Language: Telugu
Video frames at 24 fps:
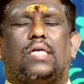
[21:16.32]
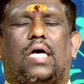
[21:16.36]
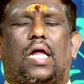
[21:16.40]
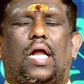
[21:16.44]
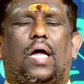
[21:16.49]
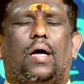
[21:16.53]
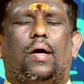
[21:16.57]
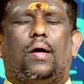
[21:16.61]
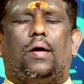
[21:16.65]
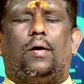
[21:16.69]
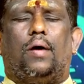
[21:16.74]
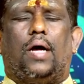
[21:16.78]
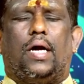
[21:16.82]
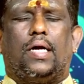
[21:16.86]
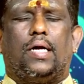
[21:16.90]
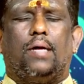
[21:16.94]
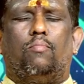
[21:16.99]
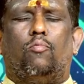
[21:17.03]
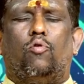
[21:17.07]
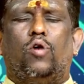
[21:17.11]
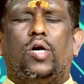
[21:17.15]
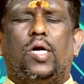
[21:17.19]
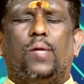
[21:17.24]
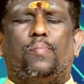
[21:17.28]
చాలా అంటే
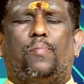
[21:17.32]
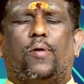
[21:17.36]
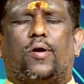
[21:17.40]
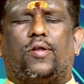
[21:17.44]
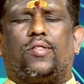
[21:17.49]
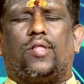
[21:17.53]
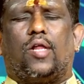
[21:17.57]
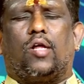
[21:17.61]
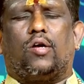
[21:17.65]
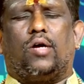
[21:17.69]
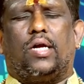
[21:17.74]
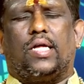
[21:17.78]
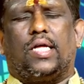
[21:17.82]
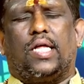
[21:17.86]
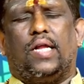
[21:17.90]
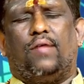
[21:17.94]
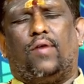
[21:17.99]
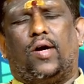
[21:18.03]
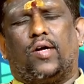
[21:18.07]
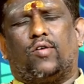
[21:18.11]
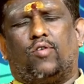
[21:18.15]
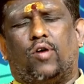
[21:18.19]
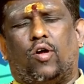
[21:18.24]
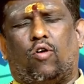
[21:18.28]
మొండి పట్టుదల కలిగిన
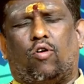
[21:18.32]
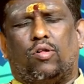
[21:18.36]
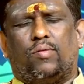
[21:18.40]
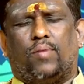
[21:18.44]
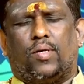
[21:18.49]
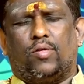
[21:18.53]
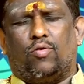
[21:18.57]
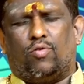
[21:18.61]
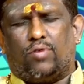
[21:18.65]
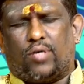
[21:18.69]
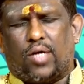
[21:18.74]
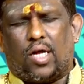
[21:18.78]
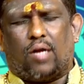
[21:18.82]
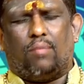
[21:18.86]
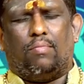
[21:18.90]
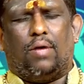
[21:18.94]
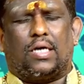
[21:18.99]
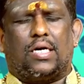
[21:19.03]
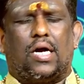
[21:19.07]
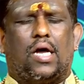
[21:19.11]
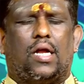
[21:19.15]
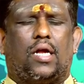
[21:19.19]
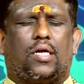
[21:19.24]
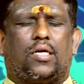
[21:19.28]
వాళ్ళు కూడా కొంతమంది ఉంటారు
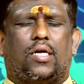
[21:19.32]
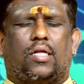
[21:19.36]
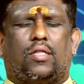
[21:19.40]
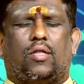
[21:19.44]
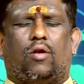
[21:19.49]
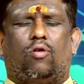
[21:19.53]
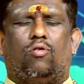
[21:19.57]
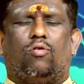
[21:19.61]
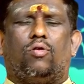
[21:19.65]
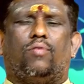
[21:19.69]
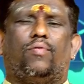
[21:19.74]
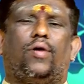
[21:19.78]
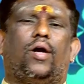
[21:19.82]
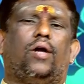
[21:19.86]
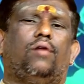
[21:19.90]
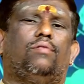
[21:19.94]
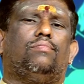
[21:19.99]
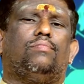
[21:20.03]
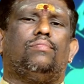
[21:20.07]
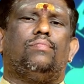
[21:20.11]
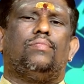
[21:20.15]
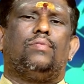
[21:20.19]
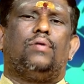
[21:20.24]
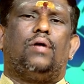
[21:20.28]
మఖా నక్షత్రంలో ఉన్నవాళ్ళు
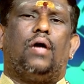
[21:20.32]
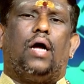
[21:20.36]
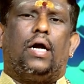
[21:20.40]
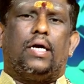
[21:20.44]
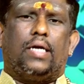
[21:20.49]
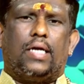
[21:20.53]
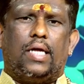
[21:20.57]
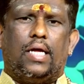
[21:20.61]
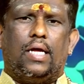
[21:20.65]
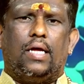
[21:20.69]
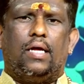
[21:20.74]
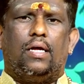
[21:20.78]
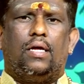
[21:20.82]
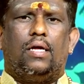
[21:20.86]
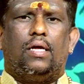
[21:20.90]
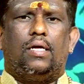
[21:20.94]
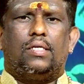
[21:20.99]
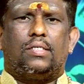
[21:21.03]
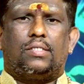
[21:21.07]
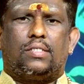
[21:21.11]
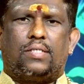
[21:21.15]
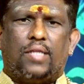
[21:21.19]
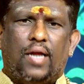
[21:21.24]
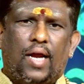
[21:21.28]
అంటే
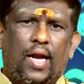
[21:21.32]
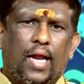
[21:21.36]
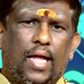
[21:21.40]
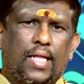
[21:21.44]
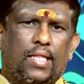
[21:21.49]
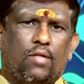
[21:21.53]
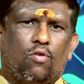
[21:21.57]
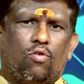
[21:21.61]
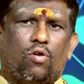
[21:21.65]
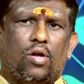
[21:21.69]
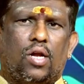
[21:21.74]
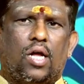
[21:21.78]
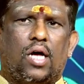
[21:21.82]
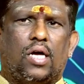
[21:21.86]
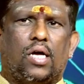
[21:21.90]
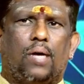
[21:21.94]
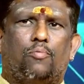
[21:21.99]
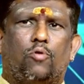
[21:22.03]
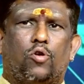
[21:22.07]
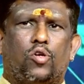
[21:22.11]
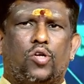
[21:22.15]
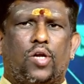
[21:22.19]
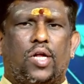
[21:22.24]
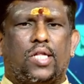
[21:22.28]
స్త్రీలైతే ఒకలాగా
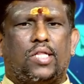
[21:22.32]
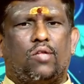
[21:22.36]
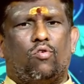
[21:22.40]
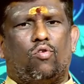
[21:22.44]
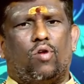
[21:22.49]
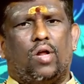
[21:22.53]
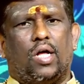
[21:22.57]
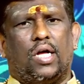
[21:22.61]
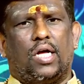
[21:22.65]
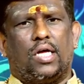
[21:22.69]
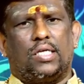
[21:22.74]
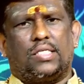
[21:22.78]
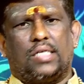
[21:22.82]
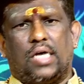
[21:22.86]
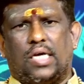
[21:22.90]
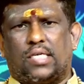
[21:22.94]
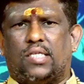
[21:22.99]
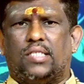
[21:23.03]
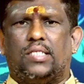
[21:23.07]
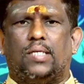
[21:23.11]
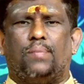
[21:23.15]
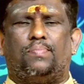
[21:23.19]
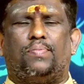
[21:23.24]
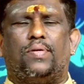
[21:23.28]
పురుషులైతే ఒకలాగా
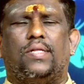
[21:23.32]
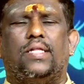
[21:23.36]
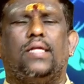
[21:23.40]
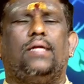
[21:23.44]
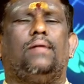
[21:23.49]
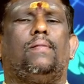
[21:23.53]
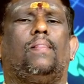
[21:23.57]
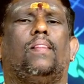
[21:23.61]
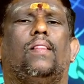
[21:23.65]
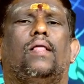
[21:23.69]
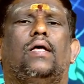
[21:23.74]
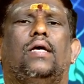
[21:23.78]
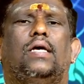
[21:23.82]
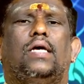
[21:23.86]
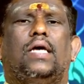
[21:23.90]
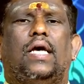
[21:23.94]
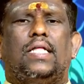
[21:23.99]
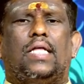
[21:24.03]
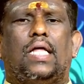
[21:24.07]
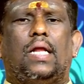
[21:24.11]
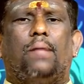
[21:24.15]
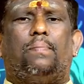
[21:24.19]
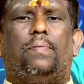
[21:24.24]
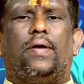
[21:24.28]
శాస్త్రం చెప్పింది
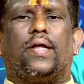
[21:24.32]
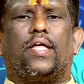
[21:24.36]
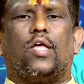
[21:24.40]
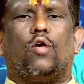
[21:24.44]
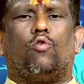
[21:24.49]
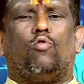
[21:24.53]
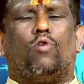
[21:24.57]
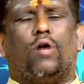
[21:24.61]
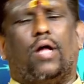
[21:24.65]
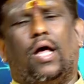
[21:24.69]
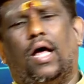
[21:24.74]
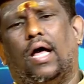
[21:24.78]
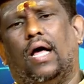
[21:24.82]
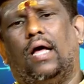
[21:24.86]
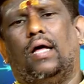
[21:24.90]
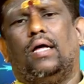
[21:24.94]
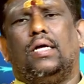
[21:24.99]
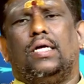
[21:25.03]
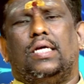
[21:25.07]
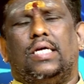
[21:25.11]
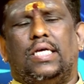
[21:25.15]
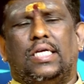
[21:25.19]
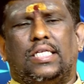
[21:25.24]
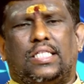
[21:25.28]
ఏదైనప్పటికీ కూడా
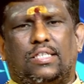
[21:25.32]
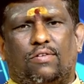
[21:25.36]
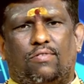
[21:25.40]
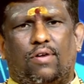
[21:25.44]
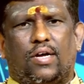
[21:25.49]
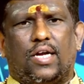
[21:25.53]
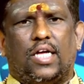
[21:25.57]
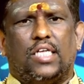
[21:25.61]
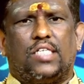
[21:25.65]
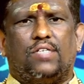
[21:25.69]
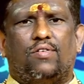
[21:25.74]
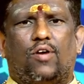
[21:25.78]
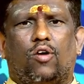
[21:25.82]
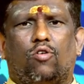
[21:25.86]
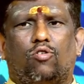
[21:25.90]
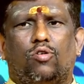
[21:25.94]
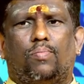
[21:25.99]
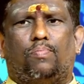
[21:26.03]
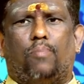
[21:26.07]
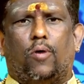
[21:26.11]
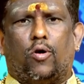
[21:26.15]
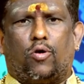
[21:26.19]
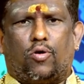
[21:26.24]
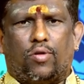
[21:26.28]
ఈ సింహరాశి వాళ్ళు కొంచెం
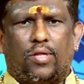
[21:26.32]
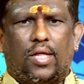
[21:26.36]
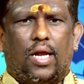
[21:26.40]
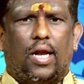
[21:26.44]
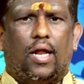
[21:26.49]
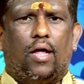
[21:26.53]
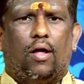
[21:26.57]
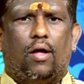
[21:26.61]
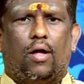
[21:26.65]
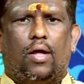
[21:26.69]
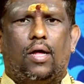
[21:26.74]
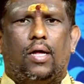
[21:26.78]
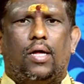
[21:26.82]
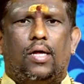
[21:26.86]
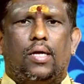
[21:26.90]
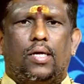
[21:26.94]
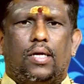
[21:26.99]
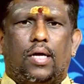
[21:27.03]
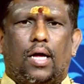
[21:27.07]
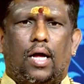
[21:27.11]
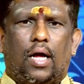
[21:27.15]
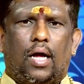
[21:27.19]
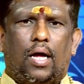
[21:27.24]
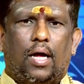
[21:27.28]
పట్టుదల
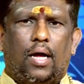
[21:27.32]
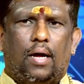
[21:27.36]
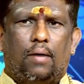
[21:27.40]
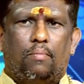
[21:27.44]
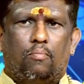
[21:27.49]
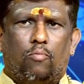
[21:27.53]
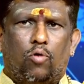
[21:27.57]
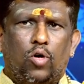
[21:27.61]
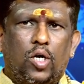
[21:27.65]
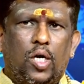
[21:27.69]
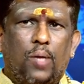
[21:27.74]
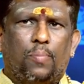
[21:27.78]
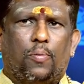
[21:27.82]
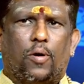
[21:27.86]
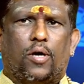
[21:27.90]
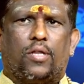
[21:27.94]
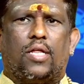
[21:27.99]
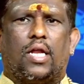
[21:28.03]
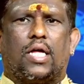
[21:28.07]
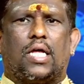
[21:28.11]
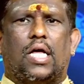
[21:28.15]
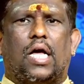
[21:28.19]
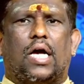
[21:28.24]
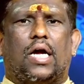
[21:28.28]
మొండి
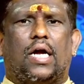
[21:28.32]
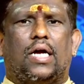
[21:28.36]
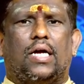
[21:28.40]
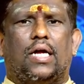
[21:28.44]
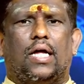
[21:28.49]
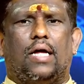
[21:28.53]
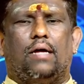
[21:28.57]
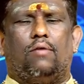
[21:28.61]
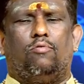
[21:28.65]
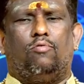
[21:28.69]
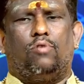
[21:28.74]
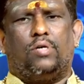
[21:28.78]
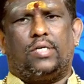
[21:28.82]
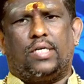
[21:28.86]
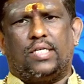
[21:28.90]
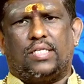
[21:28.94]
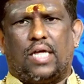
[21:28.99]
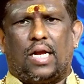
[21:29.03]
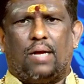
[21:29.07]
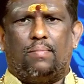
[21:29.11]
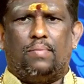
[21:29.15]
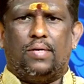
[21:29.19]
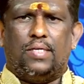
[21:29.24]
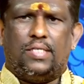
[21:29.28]
పట్టుదల కాకుండా ఉంటే
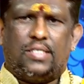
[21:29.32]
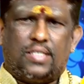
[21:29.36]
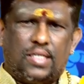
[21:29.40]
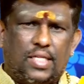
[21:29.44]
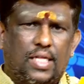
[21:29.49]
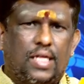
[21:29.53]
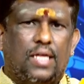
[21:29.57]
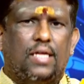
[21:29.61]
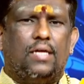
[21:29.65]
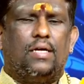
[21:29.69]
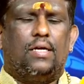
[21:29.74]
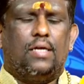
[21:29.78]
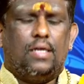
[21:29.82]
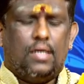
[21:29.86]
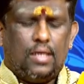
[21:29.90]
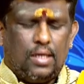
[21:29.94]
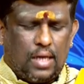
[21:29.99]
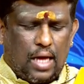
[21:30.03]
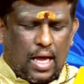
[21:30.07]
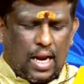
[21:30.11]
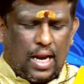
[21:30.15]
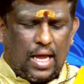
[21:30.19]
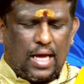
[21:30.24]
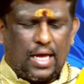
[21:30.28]
చాలా మంచిది
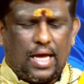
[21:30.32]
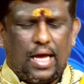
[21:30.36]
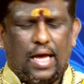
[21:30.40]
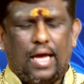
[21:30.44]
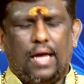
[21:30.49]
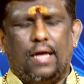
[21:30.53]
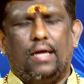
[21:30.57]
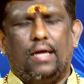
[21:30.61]
అలాగే